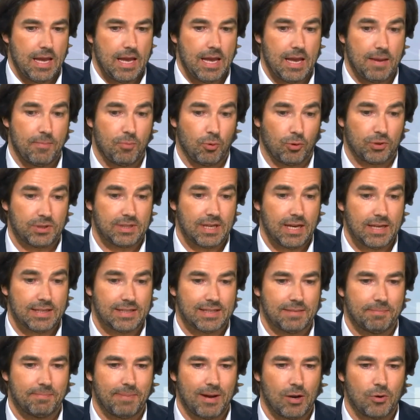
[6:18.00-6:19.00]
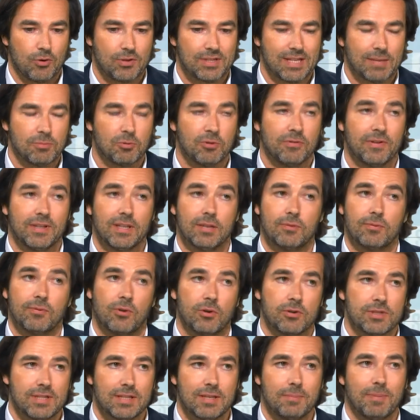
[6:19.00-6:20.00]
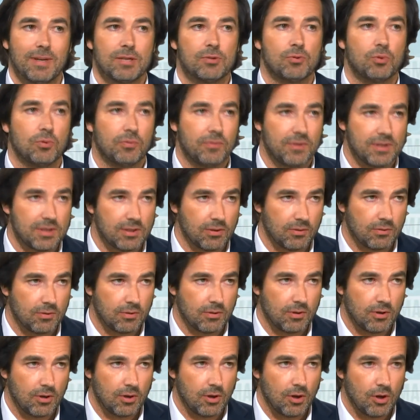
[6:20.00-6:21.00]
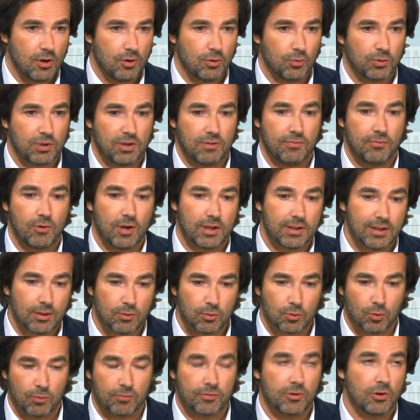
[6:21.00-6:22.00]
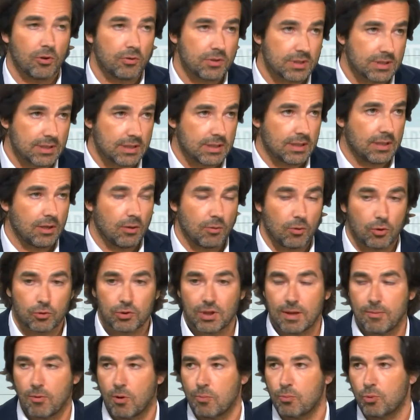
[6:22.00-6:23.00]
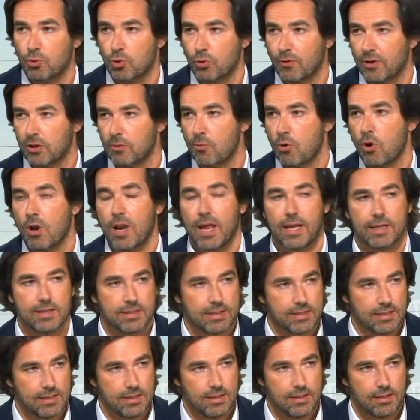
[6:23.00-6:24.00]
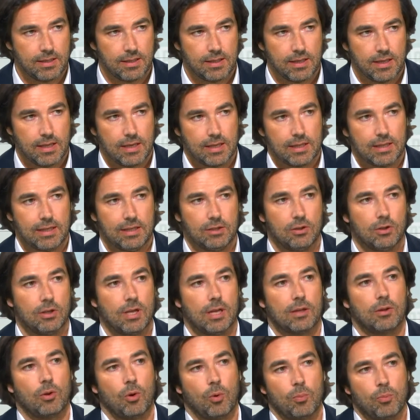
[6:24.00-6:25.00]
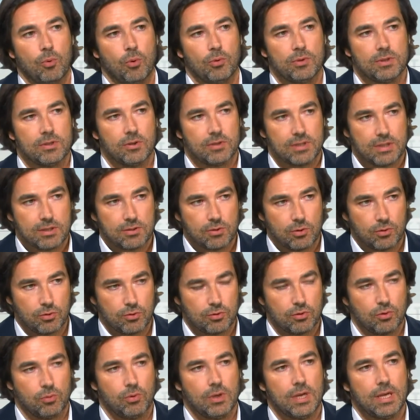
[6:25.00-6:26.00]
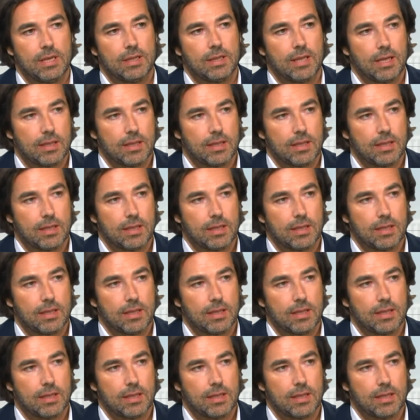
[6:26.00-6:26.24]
Et pour ça, pas, le simple fait d'être français n'est pas suffisant. Donc il faut un tiers de confiance qui est notamment pour le gouvernement l'ANSI, qui donne un tampon en disant cette solution est